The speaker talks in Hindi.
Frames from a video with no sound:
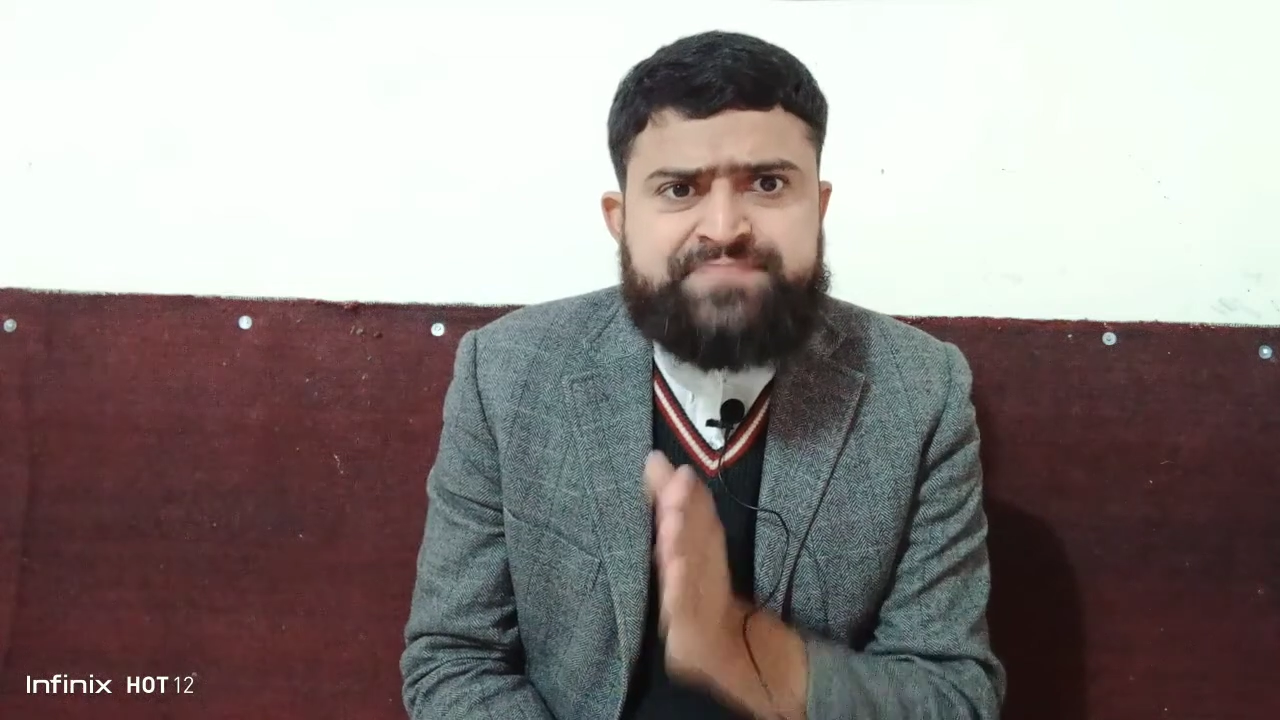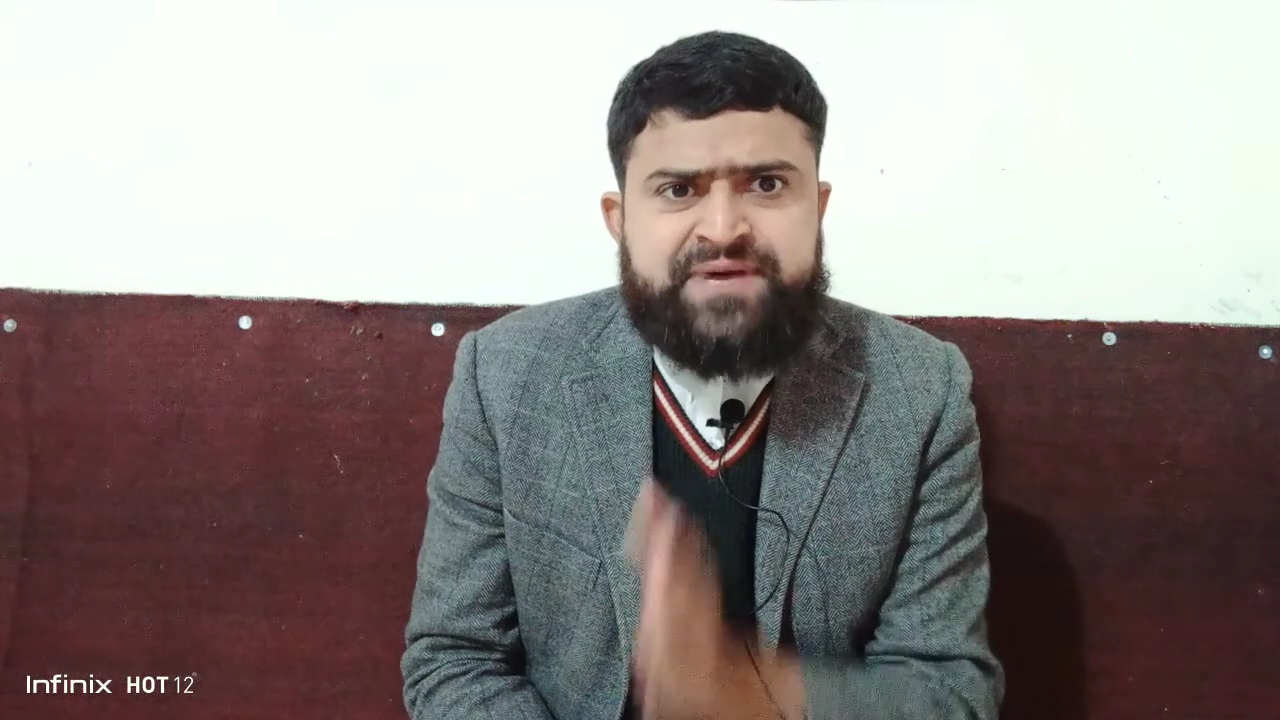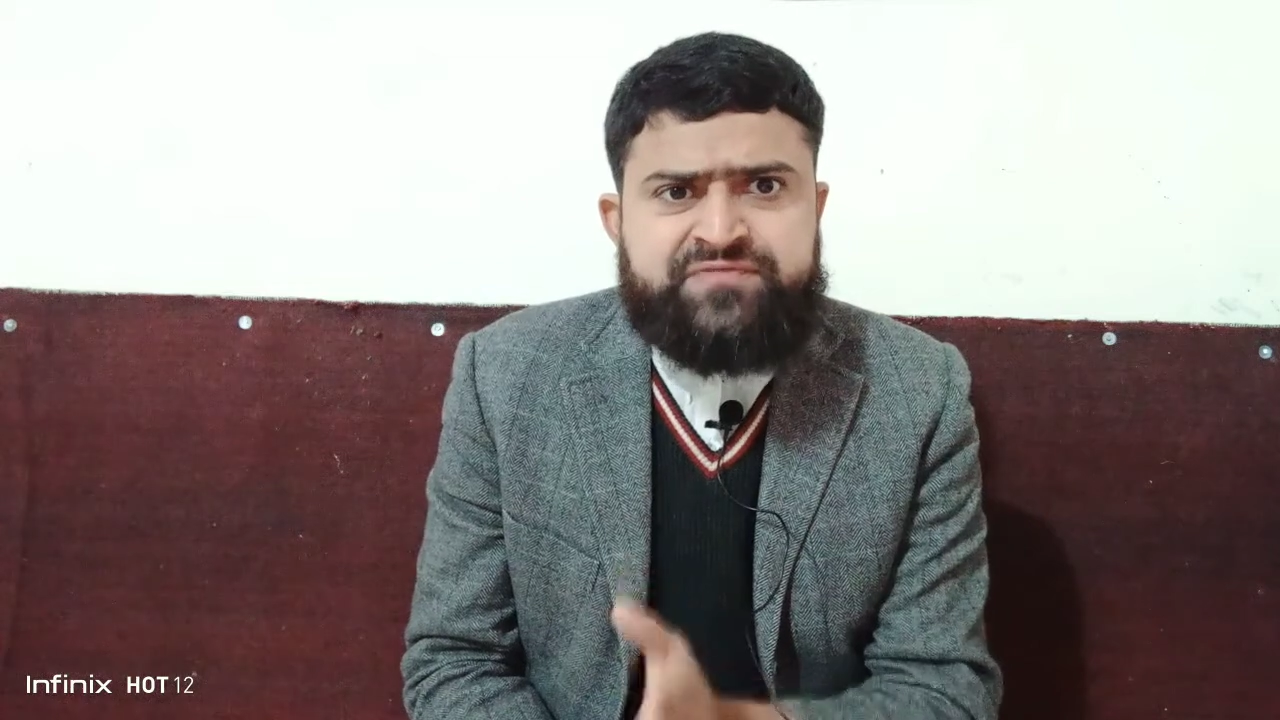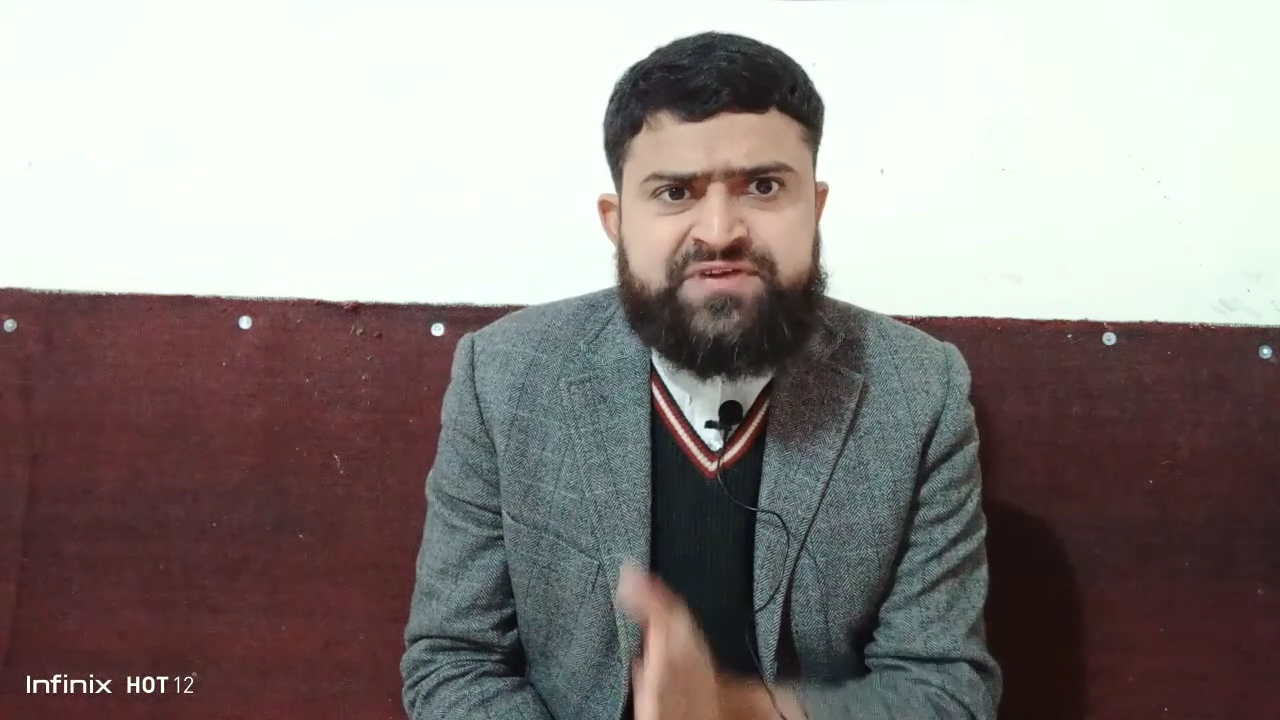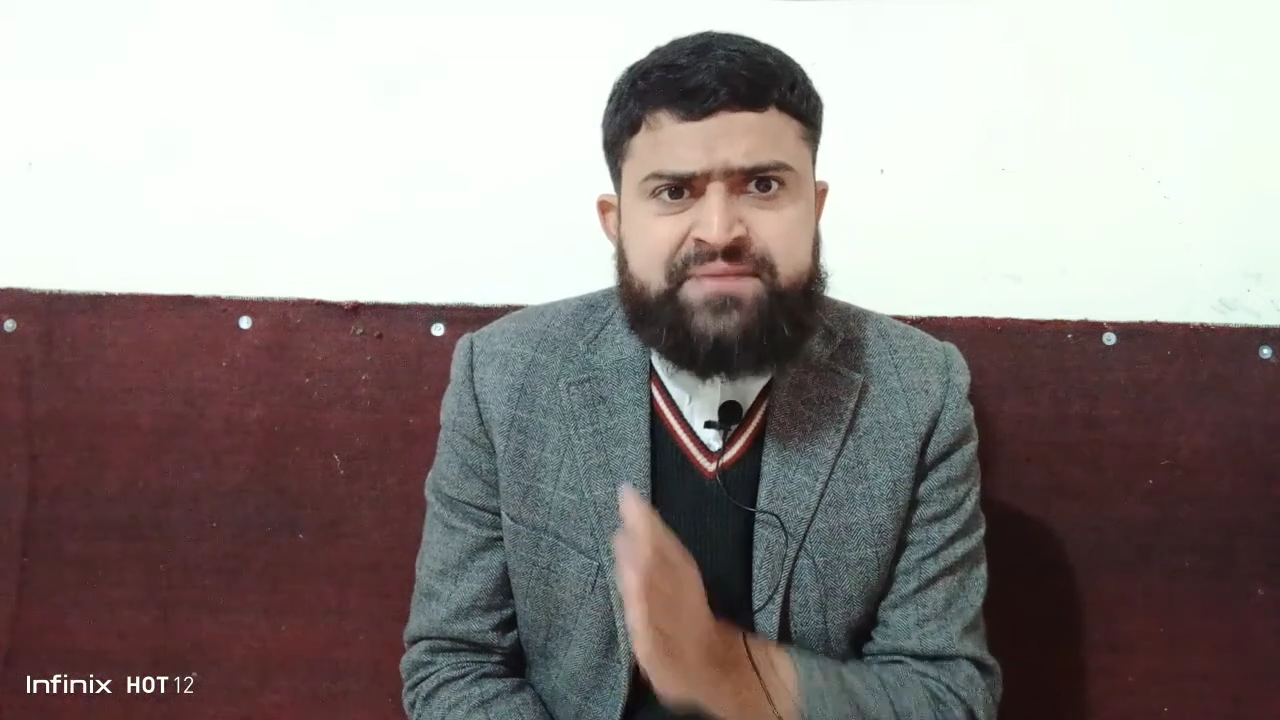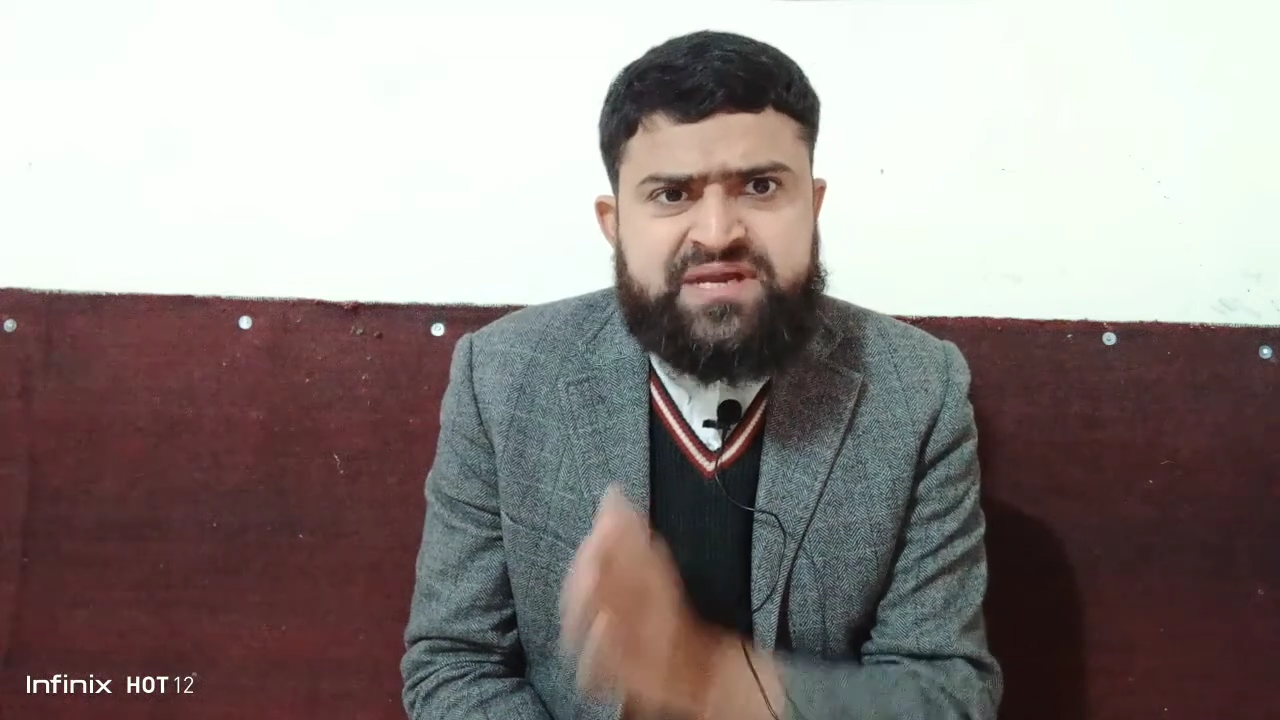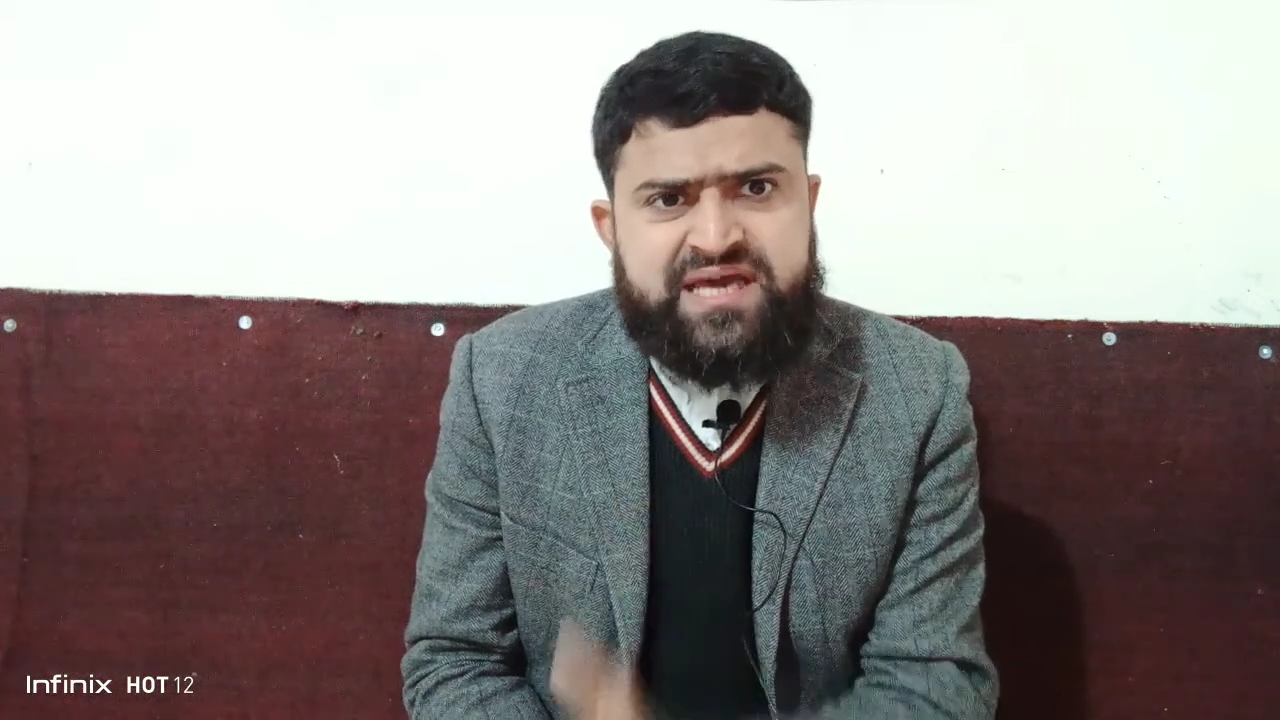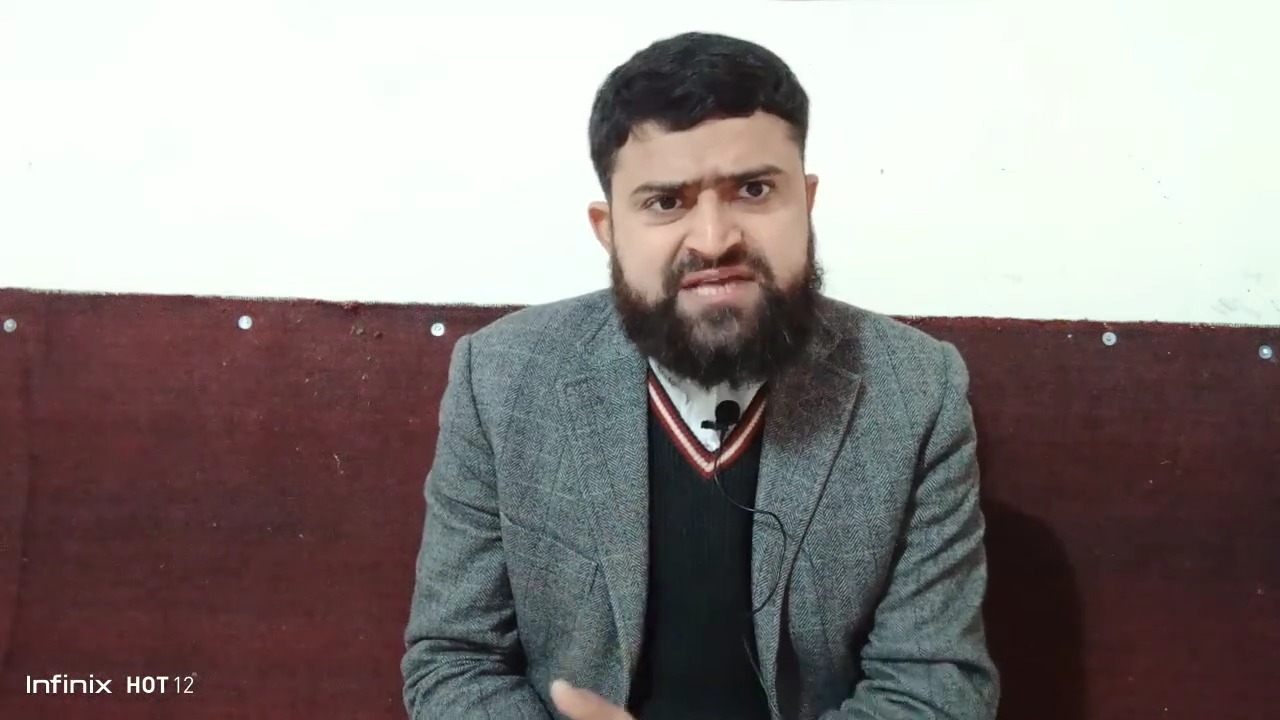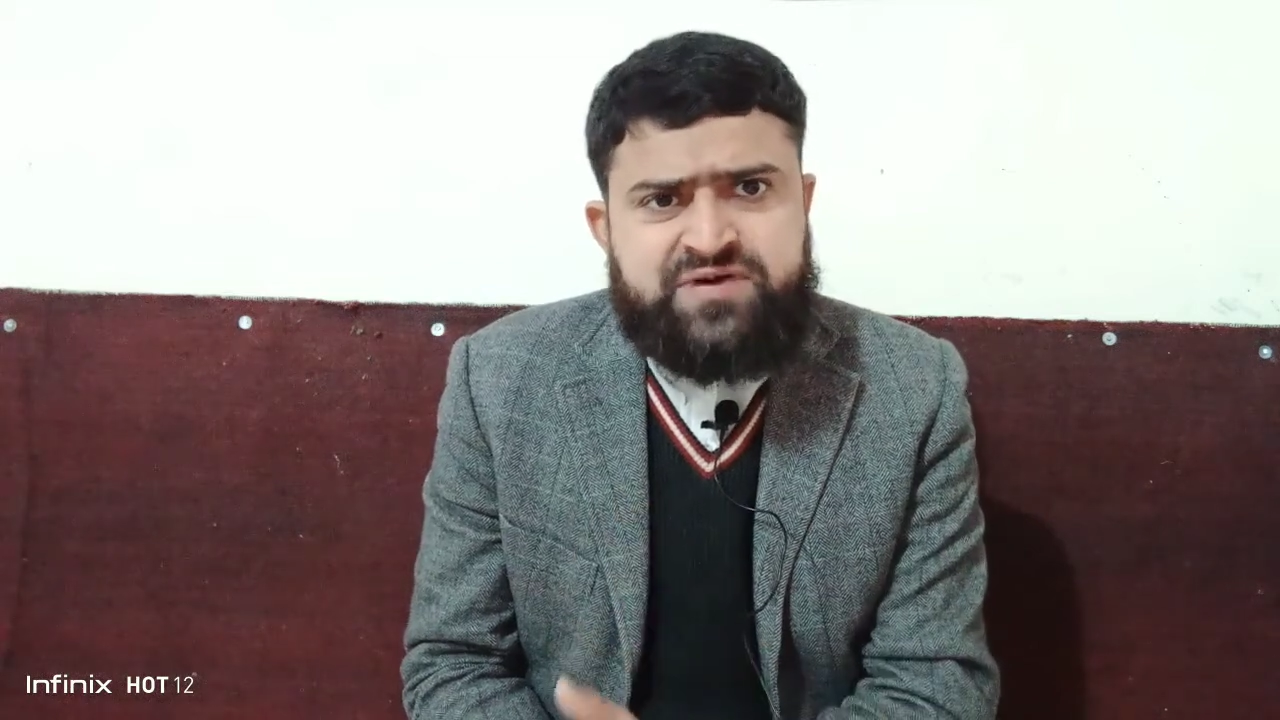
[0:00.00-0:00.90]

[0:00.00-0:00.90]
पर रवैये पर क्या